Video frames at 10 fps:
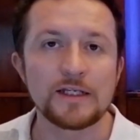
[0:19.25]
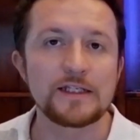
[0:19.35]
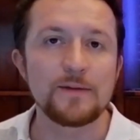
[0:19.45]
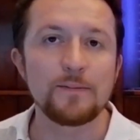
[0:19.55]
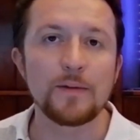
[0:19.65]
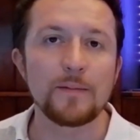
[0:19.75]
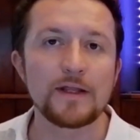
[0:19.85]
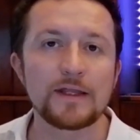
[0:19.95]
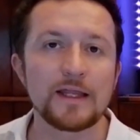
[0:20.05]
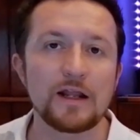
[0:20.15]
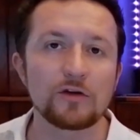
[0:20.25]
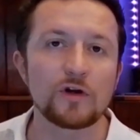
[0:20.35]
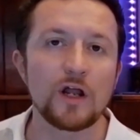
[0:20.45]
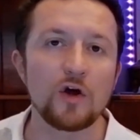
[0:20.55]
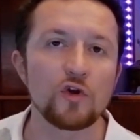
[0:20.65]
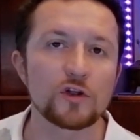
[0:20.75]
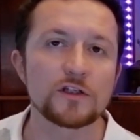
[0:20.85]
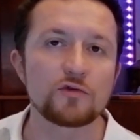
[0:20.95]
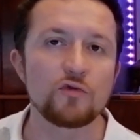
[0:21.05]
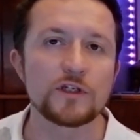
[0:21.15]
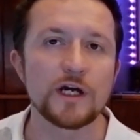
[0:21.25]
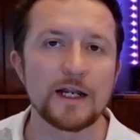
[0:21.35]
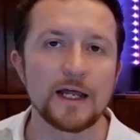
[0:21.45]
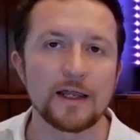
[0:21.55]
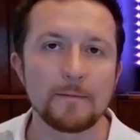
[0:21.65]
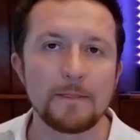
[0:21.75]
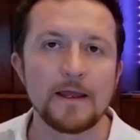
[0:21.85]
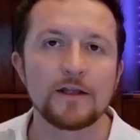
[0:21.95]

y simplemente del otro lado no te escucha nada.